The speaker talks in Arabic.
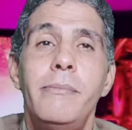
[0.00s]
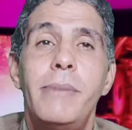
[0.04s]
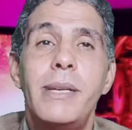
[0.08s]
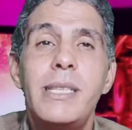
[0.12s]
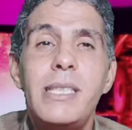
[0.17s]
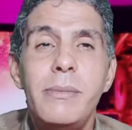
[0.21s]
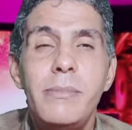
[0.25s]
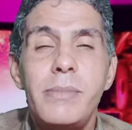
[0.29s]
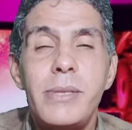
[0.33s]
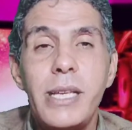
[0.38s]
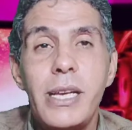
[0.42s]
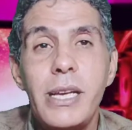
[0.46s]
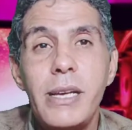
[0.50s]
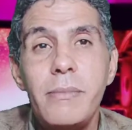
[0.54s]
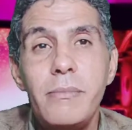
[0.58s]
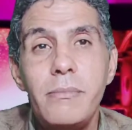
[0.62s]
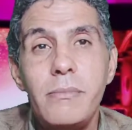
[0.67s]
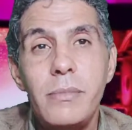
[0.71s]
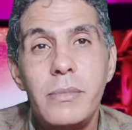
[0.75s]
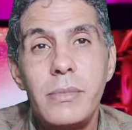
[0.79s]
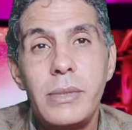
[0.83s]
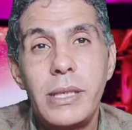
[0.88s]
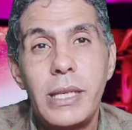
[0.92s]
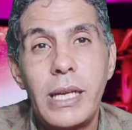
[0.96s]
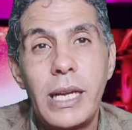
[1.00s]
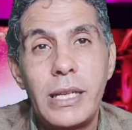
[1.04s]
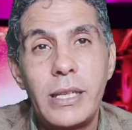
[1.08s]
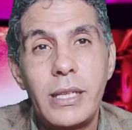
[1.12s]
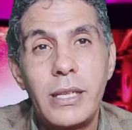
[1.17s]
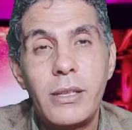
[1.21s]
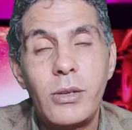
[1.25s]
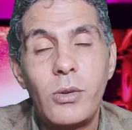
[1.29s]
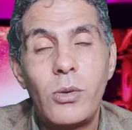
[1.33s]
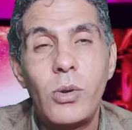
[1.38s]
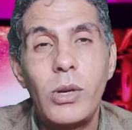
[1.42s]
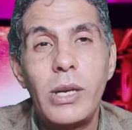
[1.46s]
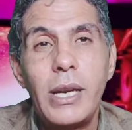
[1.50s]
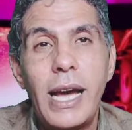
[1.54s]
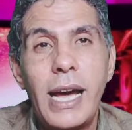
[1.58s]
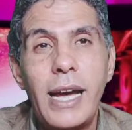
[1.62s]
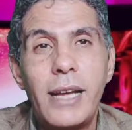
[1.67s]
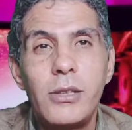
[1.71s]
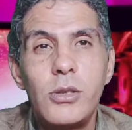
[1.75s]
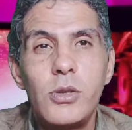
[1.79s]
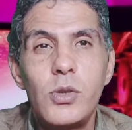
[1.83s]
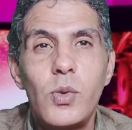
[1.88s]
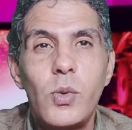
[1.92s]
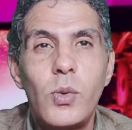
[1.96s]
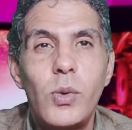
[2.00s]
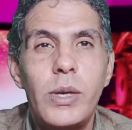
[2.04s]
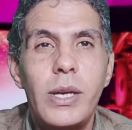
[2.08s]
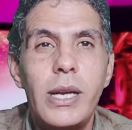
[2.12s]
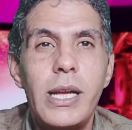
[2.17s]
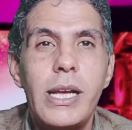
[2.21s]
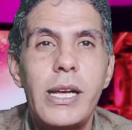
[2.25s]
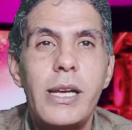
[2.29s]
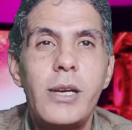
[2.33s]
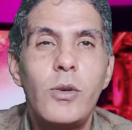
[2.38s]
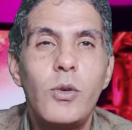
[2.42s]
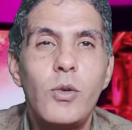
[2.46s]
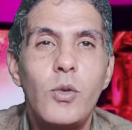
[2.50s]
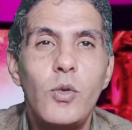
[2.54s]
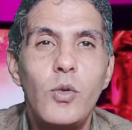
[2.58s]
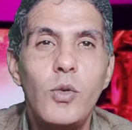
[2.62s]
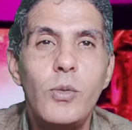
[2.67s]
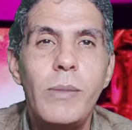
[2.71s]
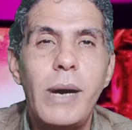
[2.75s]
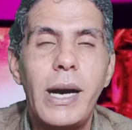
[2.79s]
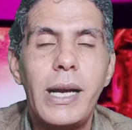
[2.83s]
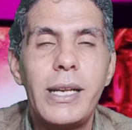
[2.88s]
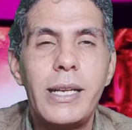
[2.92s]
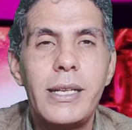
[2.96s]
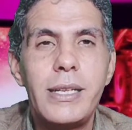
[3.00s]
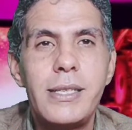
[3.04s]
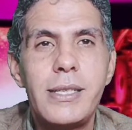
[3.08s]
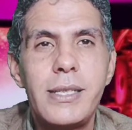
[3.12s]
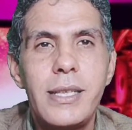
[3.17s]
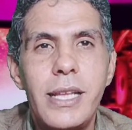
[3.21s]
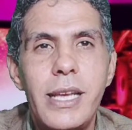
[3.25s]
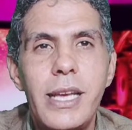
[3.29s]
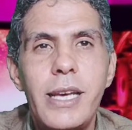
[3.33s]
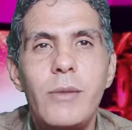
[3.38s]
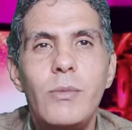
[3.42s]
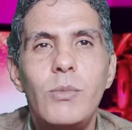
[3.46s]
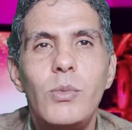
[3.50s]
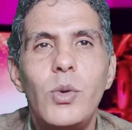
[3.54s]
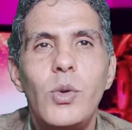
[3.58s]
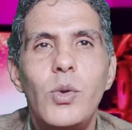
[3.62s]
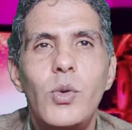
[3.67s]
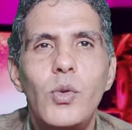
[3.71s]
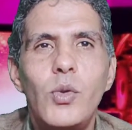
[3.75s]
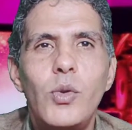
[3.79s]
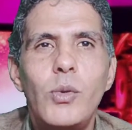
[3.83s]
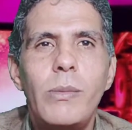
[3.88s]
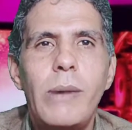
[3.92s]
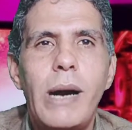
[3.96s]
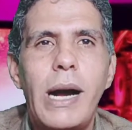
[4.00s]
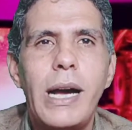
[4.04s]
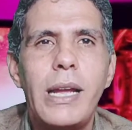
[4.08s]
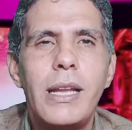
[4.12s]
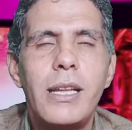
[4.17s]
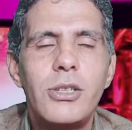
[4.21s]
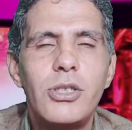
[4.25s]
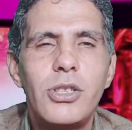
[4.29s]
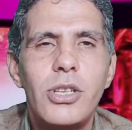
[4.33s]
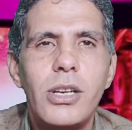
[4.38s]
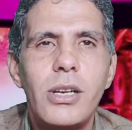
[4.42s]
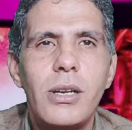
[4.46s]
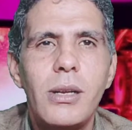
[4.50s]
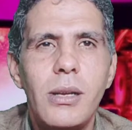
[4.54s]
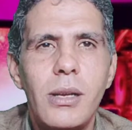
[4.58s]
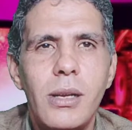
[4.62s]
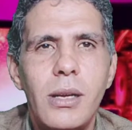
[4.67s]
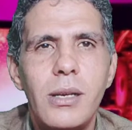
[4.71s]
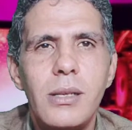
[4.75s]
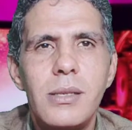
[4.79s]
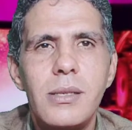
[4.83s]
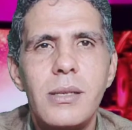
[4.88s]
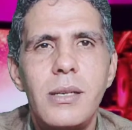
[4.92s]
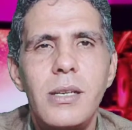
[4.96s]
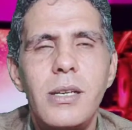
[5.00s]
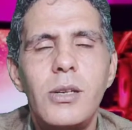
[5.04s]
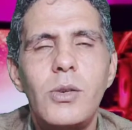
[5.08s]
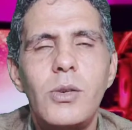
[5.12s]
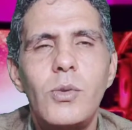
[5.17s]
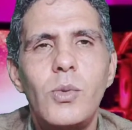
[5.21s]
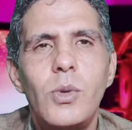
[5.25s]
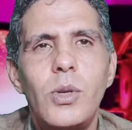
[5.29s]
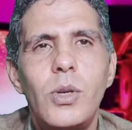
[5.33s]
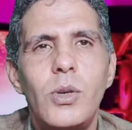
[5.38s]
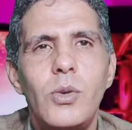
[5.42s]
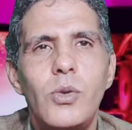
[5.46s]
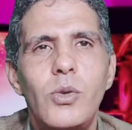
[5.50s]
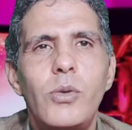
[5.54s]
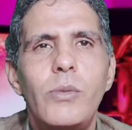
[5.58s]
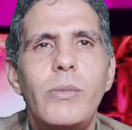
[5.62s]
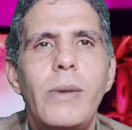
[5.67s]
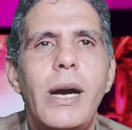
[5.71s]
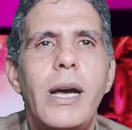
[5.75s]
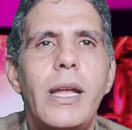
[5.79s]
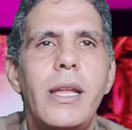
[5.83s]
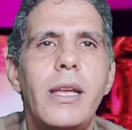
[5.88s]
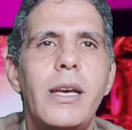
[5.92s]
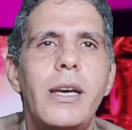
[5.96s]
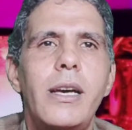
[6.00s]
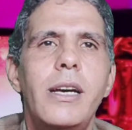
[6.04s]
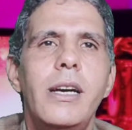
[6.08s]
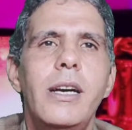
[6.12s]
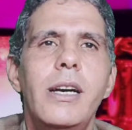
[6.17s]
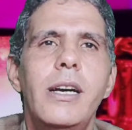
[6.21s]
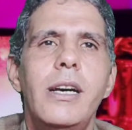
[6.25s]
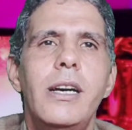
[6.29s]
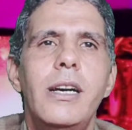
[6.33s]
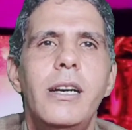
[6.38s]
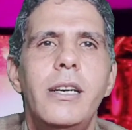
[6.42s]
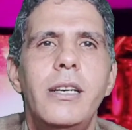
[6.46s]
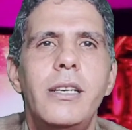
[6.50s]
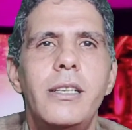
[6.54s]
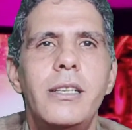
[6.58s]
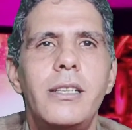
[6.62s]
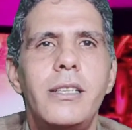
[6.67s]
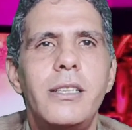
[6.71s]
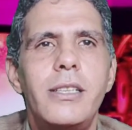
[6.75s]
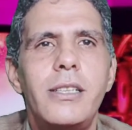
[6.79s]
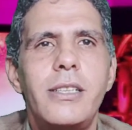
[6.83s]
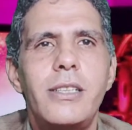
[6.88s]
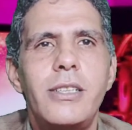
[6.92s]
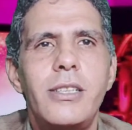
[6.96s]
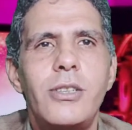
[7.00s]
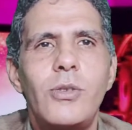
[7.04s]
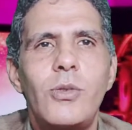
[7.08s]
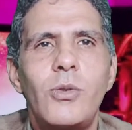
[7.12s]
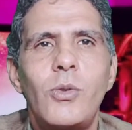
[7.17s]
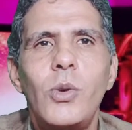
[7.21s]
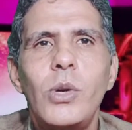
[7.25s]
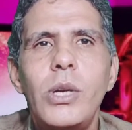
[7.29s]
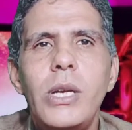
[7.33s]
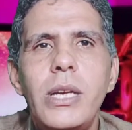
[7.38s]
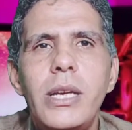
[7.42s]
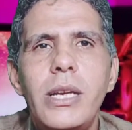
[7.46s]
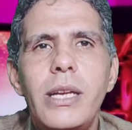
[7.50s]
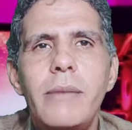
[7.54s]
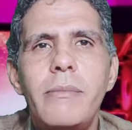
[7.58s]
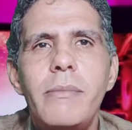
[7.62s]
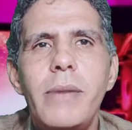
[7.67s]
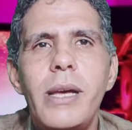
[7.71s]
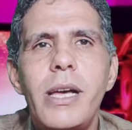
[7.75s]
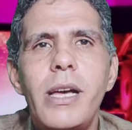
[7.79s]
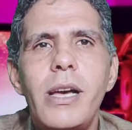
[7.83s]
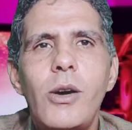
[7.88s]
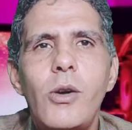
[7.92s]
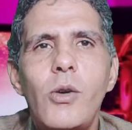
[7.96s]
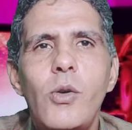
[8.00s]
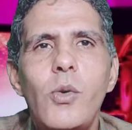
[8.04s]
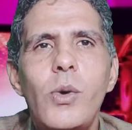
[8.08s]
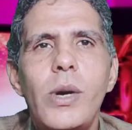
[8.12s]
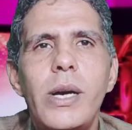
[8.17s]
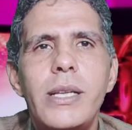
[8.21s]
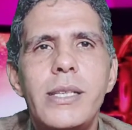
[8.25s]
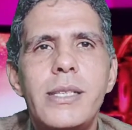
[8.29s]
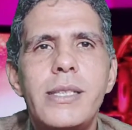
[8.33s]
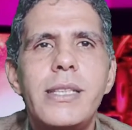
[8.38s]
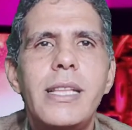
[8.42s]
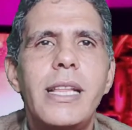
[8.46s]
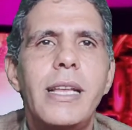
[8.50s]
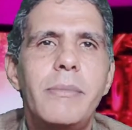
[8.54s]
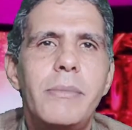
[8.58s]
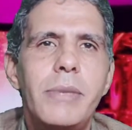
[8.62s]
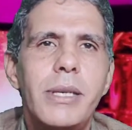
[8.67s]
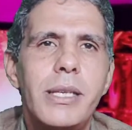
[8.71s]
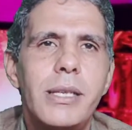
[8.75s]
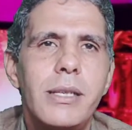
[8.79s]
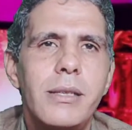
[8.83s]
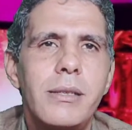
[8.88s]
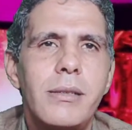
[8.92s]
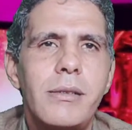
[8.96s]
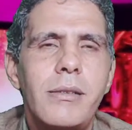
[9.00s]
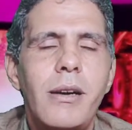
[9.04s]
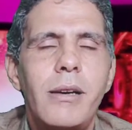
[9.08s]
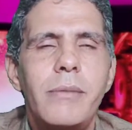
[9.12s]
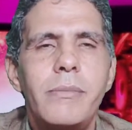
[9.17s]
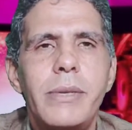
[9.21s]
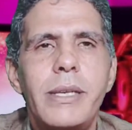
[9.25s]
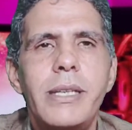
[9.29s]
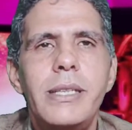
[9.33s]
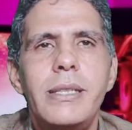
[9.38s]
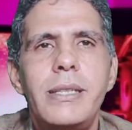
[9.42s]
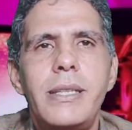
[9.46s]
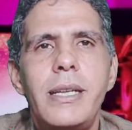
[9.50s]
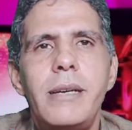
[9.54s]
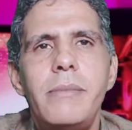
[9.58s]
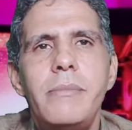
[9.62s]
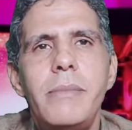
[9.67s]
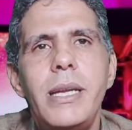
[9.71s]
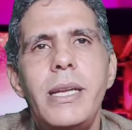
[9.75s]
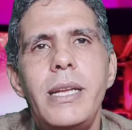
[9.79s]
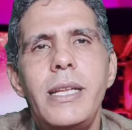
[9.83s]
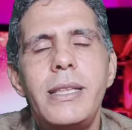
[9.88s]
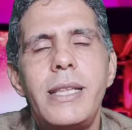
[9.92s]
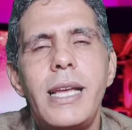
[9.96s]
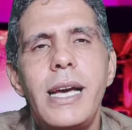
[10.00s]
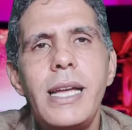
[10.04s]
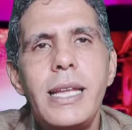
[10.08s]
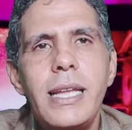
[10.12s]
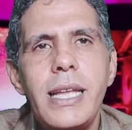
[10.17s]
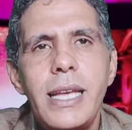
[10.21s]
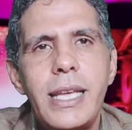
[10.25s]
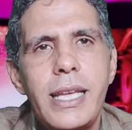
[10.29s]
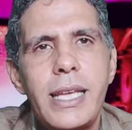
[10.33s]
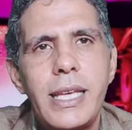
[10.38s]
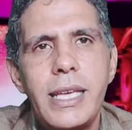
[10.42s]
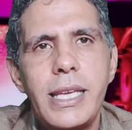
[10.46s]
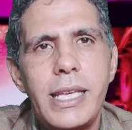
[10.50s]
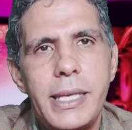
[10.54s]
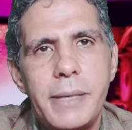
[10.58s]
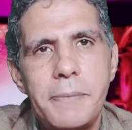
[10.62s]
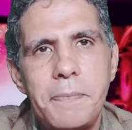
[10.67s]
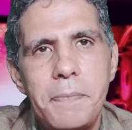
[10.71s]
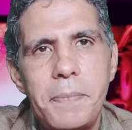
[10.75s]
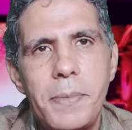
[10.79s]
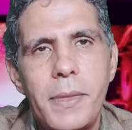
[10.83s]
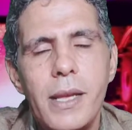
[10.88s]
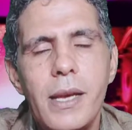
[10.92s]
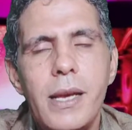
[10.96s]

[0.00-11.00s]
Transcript: باسم سام يعني كل احاديثه كلها هجوم على الاسلام وهجوم على شيخ الازهر وهجوم على آه، كل ما هو اسلامي طب انت مله اهلك ايه